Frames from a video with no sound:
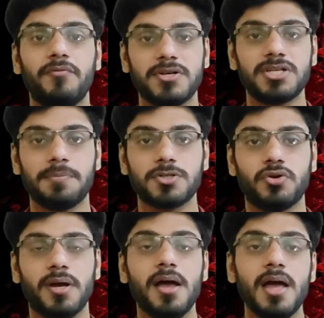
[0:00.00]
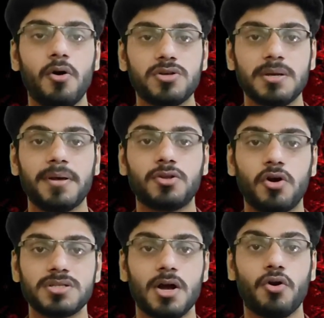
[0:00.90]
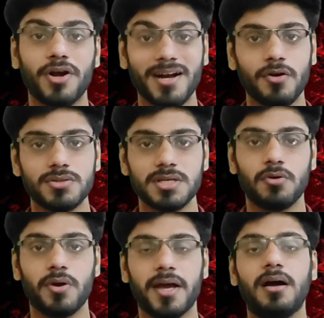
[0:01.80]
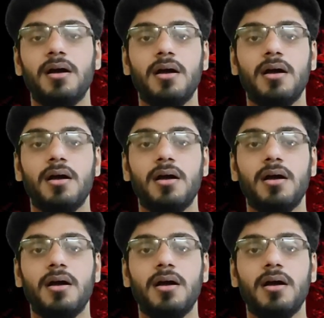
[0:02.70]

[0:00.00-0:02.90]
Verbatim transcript: फर्स्ट चैप्टर जो है उसके बाद कॉस्ट का कॉन्ट्रैक्ट कॉस्टिंग हो गया